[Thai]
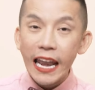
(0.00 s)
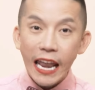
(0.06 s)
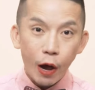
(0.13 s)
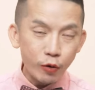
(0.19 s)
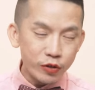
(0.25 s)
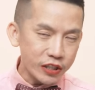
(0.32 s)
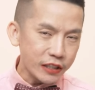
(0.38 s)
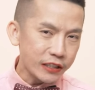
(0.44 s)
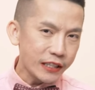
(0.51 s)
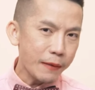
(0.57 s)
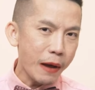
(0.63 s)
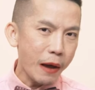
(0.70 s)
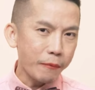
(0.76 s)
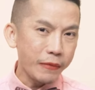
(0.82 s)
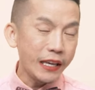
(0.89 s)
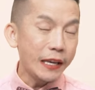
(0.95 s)
เราจึงได้
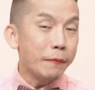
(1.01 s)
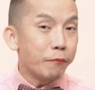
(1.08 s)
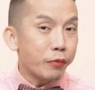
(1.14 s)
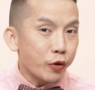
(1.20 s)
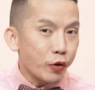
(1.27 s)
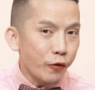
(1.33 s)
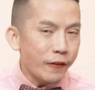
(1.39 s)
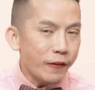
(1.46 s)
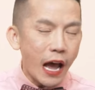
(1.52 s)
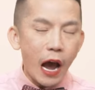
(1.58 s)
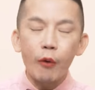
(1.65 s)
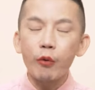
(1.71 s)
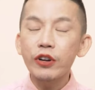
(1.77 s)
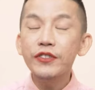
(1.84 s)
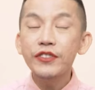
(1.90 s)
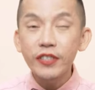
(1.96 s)
แบบ improve our